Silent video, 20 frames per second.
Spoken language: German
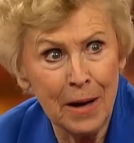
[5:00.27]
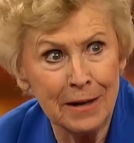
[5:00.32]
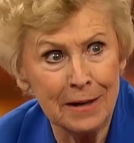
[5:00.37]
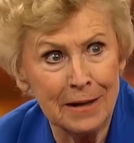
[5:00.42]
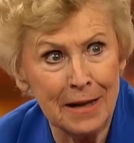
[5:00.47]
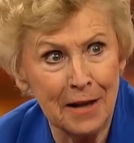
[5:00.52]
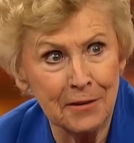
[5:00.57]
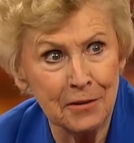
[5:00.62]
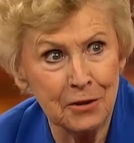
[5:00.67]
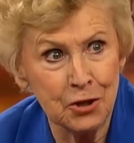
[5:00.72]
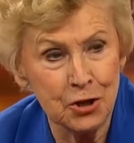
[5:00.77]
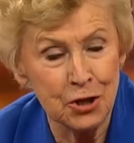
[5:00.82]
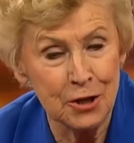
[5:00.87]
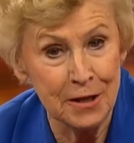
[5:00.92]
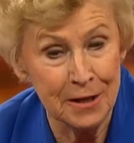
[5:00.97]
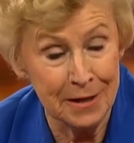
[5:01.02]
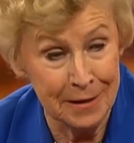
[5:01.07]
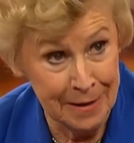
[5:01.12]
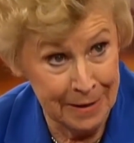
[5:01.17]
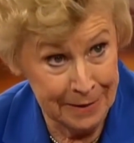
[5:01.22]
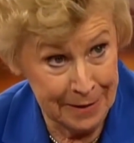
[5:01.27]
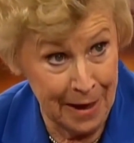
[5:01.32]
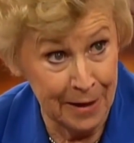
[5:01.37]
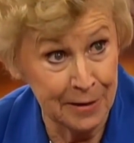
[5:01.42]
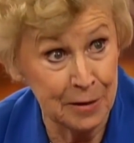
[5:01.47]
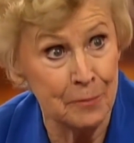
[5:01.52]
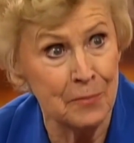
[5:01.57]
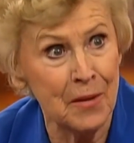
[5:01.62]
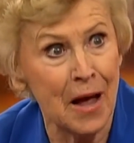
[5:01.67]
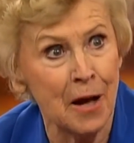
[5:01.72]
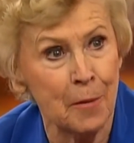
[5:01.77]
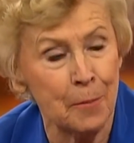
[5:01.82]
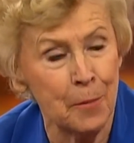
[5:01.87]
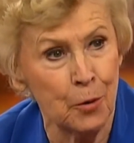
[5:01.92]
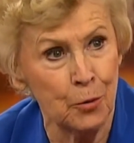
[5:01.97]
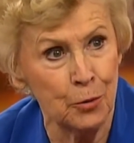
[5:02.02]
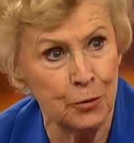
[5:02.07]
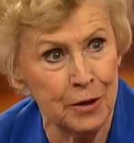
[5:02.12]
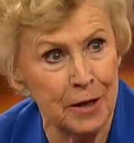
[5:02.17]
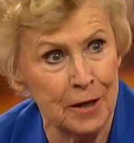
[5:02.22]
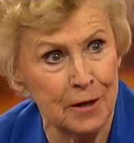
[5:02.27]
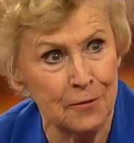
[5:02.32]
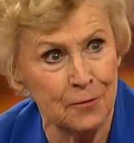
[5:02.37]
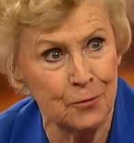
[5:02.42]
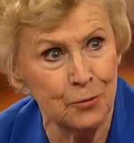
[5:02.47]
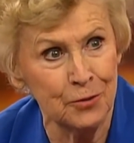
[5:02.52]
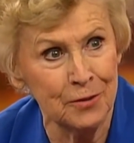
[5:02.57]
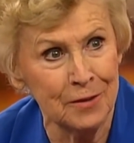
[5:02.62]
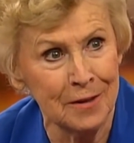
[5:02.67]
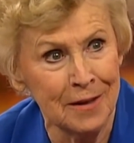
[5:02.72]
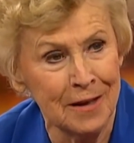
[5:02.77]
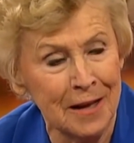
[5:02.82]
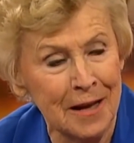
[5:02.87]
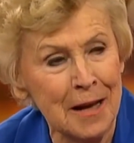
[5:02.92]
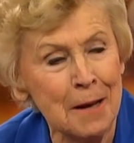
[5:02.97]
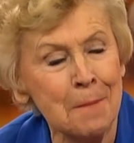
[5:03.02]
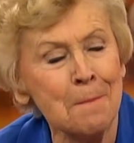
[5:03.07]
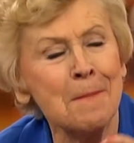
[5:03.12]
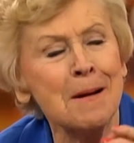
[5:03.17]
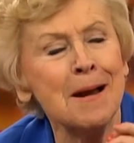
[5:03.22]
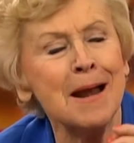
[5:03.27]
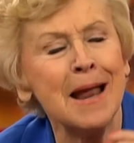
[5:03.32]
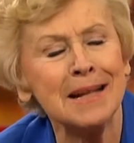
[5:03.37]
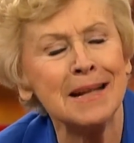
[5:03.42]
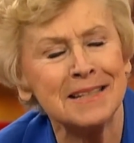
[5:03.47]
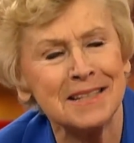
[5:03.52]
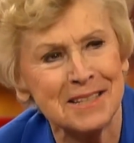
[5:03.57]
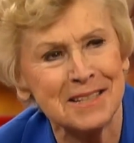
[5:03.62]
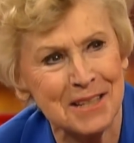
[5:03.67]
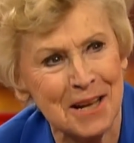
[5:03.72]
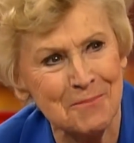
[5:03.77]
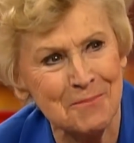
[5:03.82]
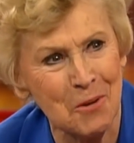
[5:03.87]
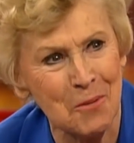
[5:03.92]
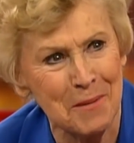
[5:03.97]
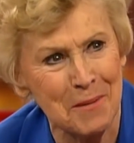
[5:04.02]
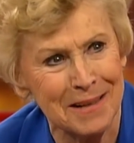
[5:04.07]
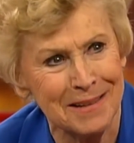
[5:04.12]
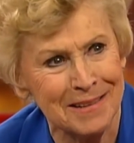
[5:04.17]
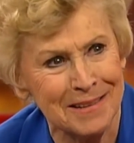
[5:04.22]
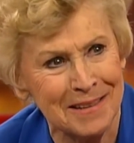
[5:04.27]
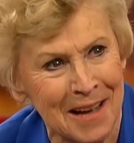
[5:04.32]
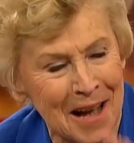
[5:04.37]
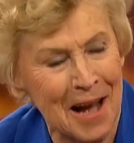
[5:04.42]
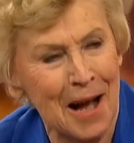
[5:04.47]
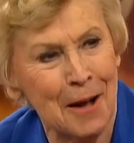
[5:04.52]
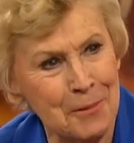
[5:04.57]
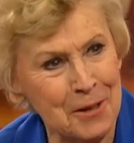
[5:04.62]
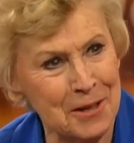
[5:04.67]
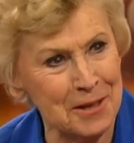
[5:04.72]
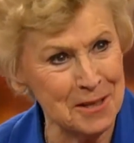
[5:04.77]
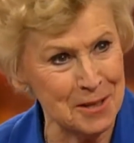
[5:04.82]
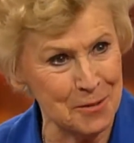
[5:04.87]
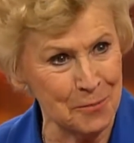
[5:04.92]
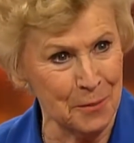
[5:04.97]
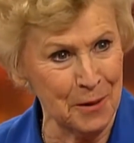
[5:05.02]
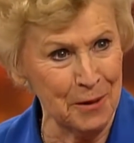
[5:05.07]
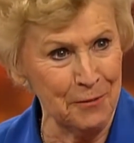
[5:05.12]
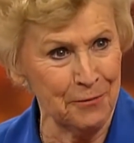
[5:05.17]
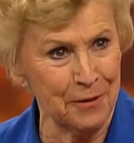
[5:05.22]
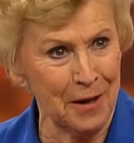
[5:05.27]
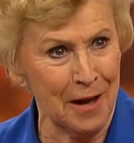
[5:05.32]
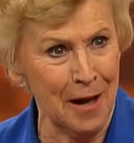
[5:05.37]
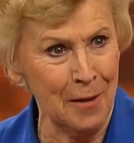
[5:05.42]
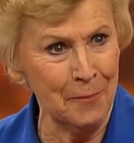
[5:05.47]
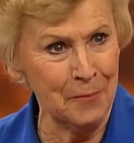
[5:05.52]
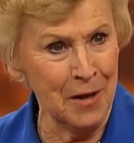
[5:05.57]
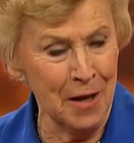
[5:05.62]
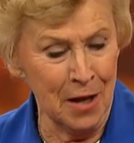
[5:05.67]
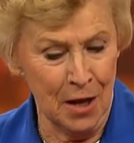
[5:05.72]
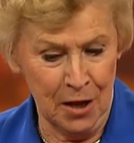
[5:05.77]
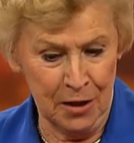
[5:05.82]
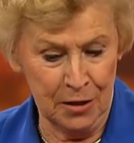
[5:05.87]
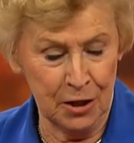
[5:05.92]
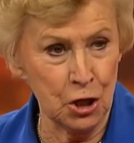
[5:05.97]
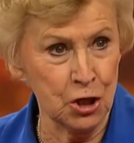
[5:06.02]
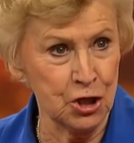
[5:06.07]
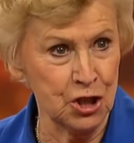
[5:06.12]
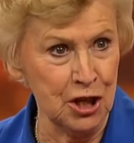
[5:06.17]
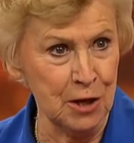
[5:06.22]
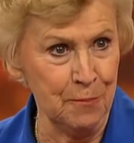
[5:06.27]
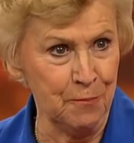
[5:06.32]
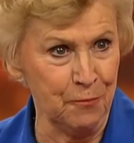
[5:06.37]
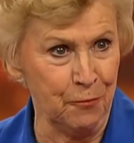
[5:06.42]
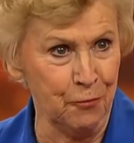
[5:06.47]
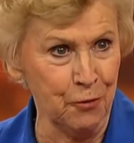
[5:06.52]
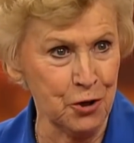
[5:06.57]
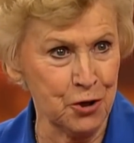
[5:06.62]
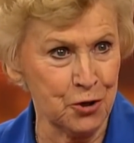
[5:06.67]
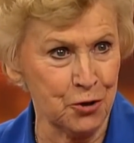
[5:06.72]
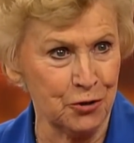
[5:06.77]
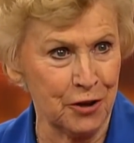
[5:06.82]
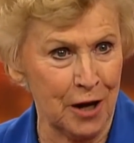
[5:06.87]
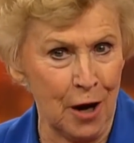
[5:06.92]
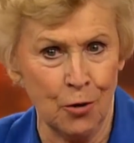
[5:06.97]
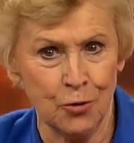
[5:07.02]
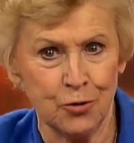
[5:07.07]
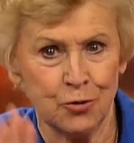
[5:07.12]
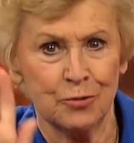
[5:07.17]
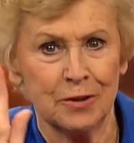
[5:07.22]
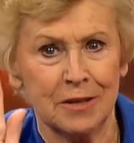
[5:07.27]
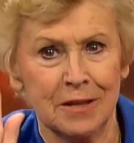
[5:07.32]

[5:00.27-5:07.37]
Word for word: entlang geschlichen. Der hat im Nachbarhotel gewohnt. Mhm. Im letzten Moment habe ich diesen Brief gehabt. Der Jeep fuhr schon raus und